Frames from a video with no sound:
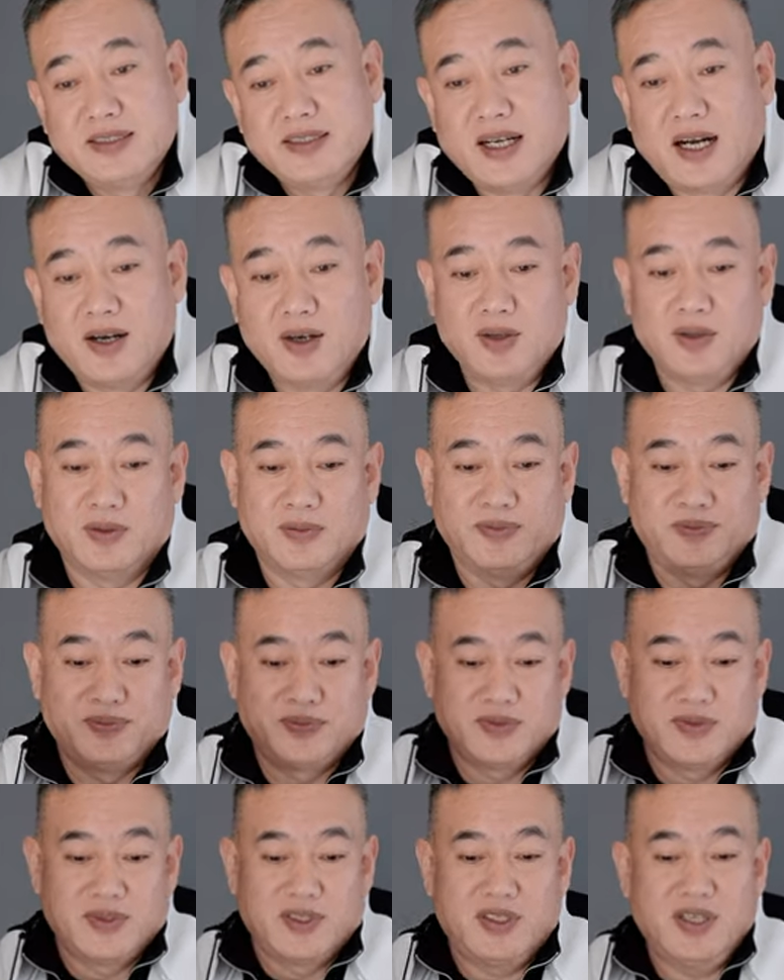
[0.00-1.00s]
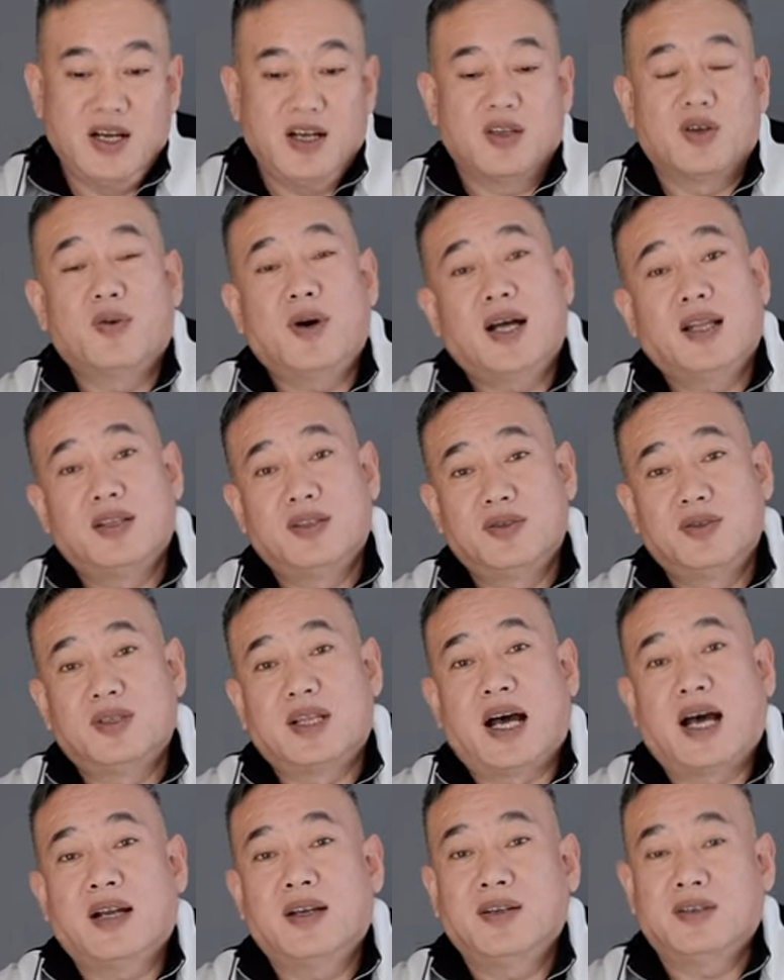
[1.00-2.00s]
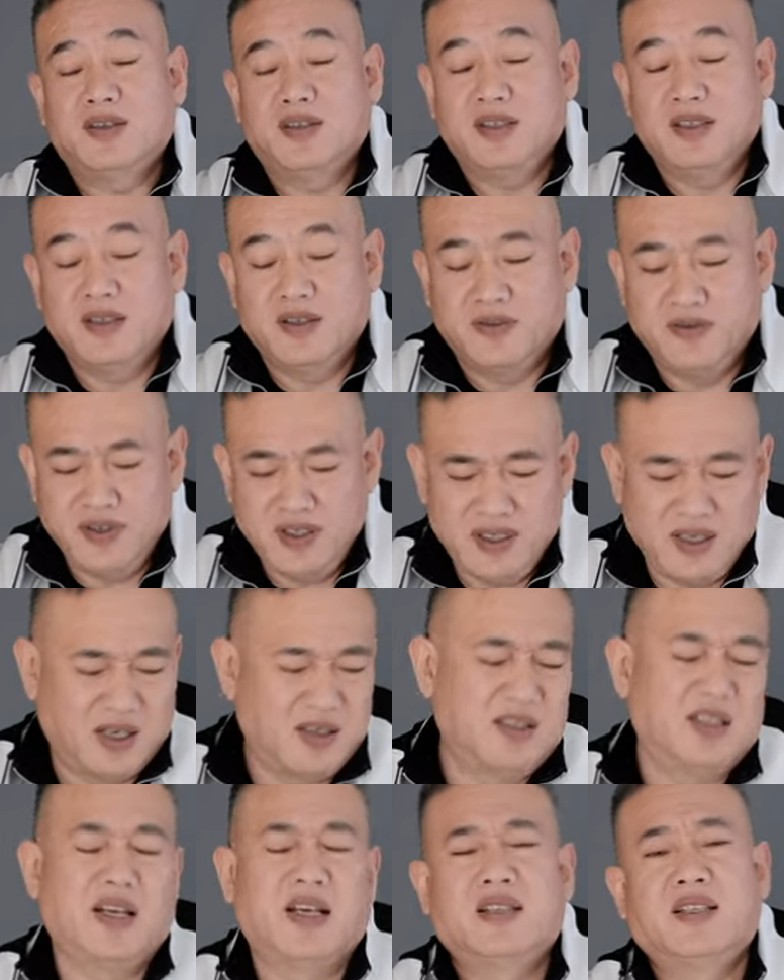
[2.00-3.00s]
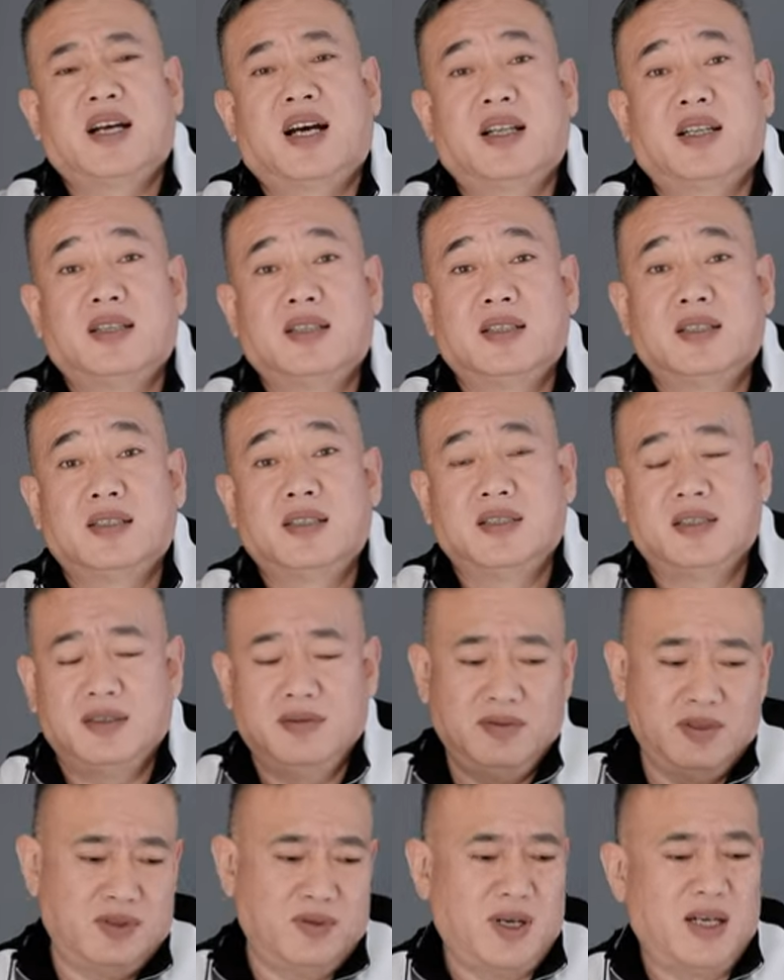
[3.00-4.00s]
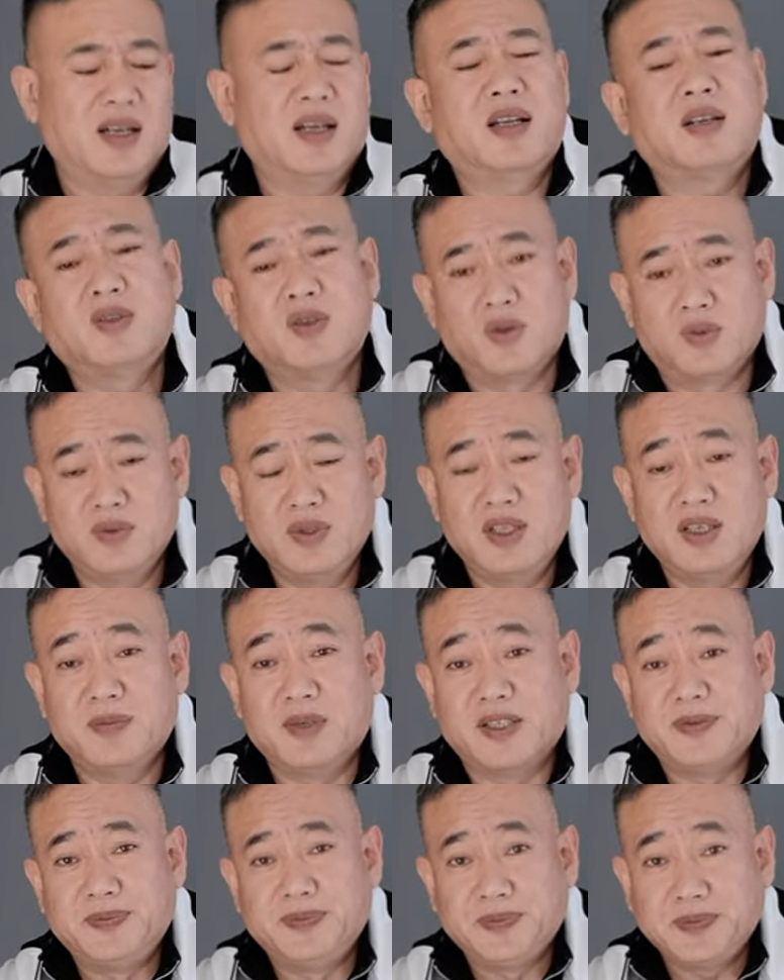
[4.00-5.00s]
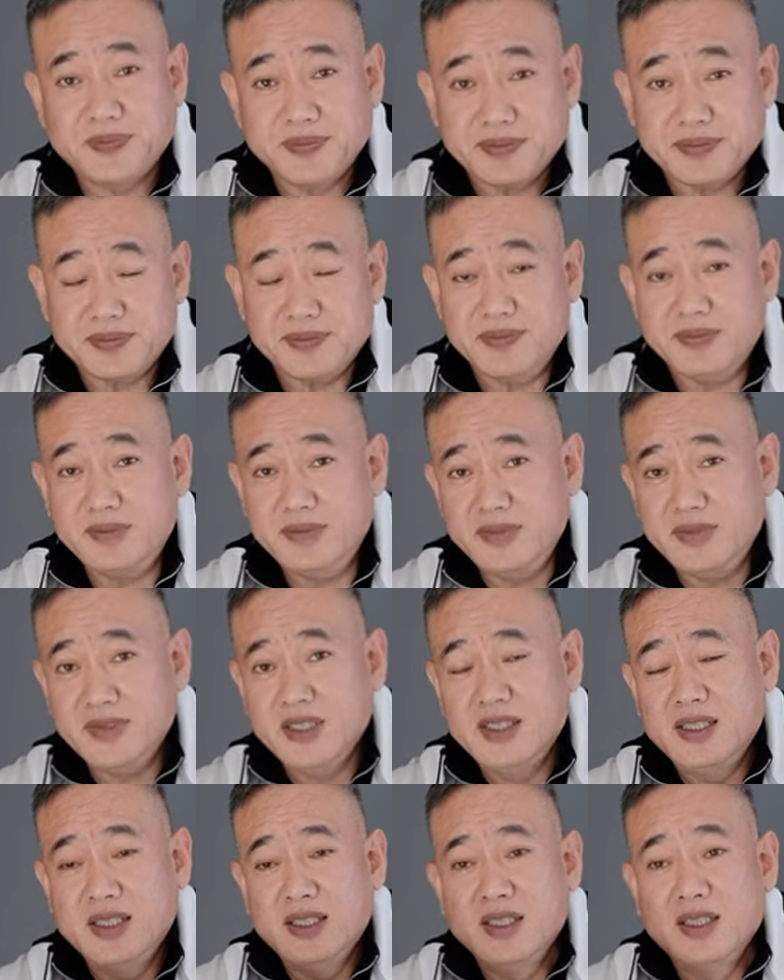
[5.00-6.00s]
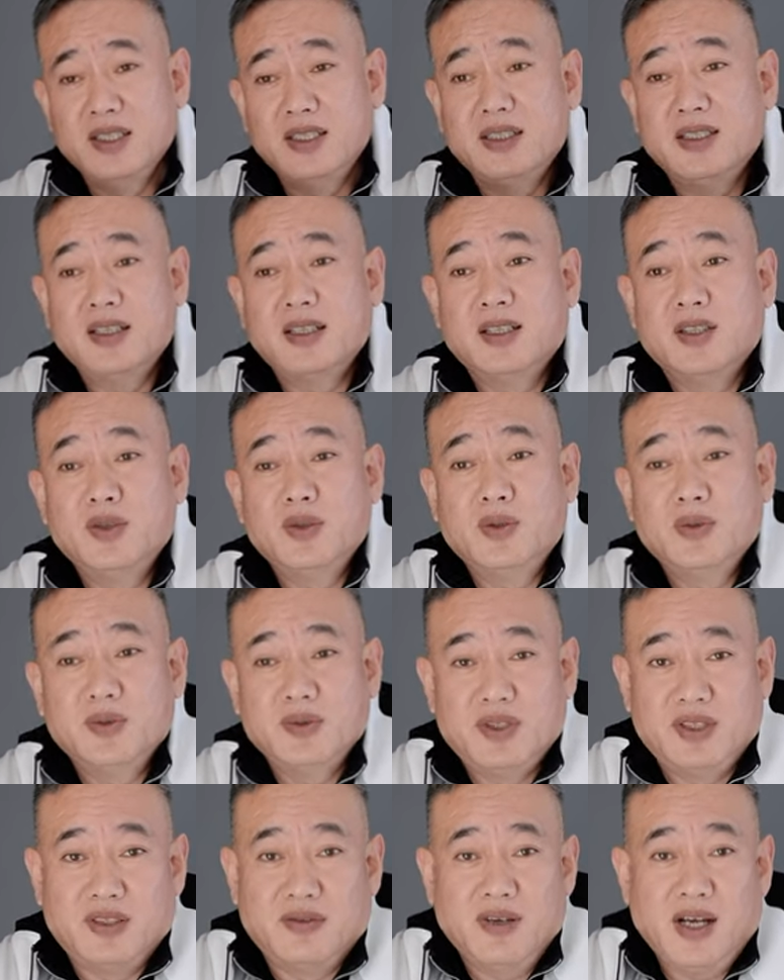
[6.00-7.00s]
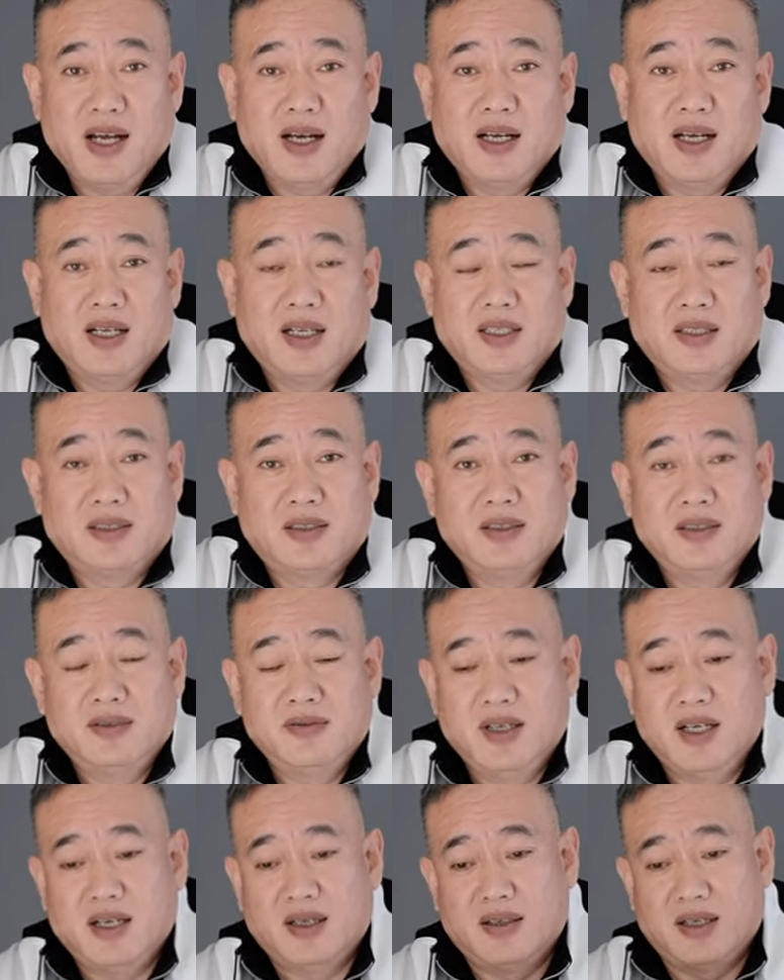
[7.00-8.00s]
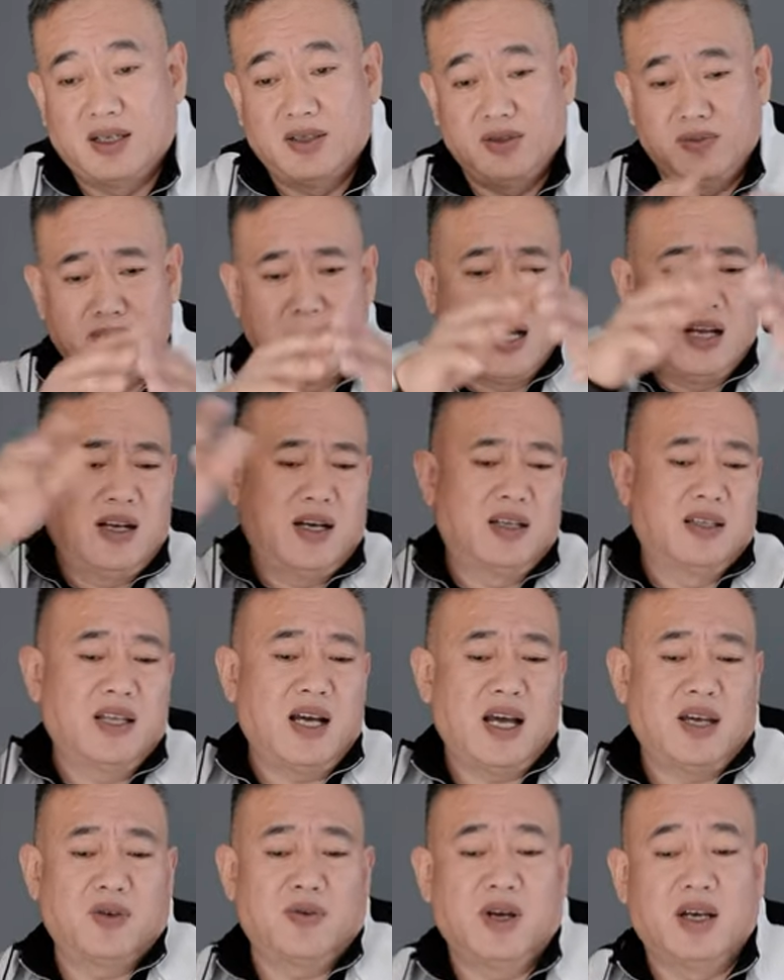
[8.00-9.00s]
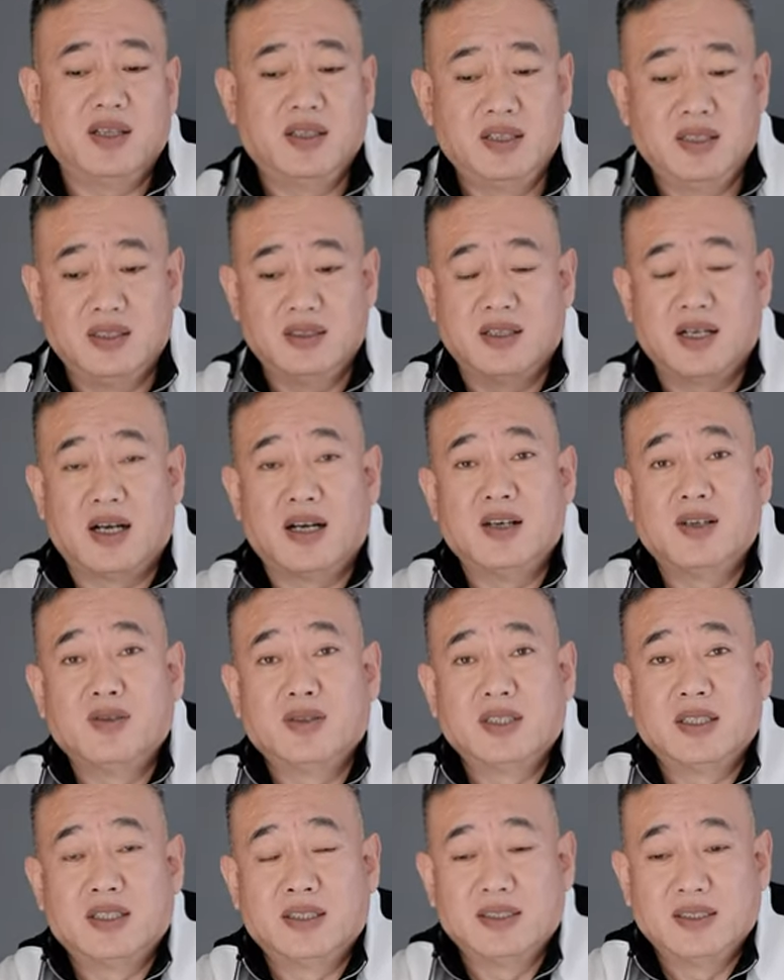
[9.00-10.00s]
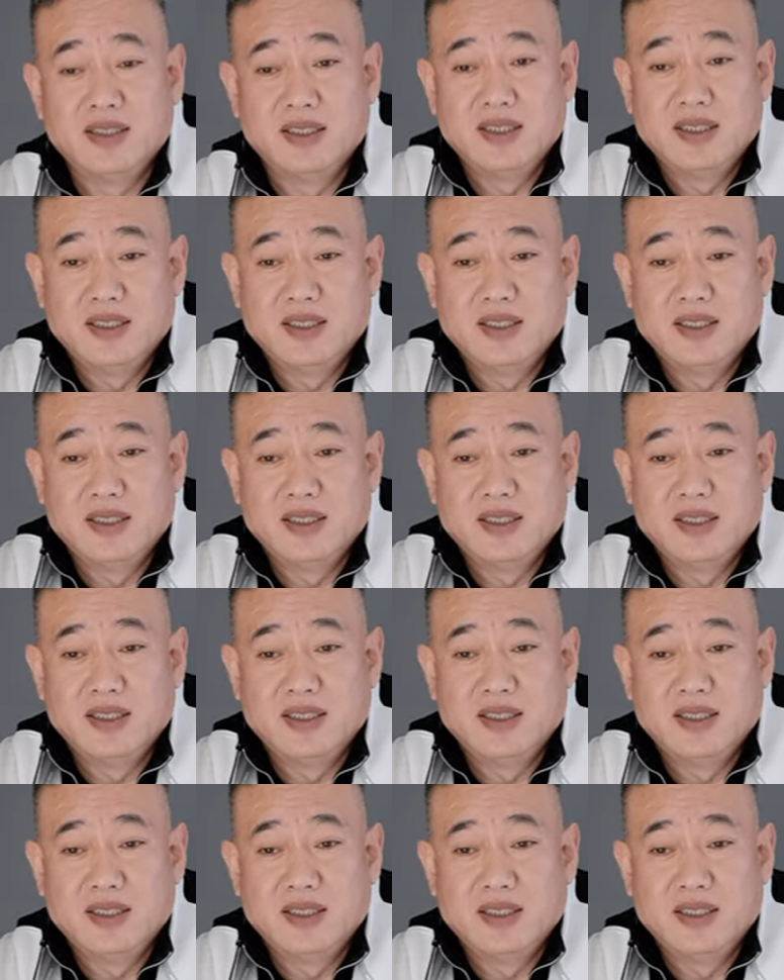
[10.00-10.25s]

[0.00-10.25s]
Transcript: 然后这样的话呢，你就拿着是一个非常廉价的一个地，因为原来它是农地嘛。那个用几万啊、十几万，啊，然后就买了很大一块地。然后呢，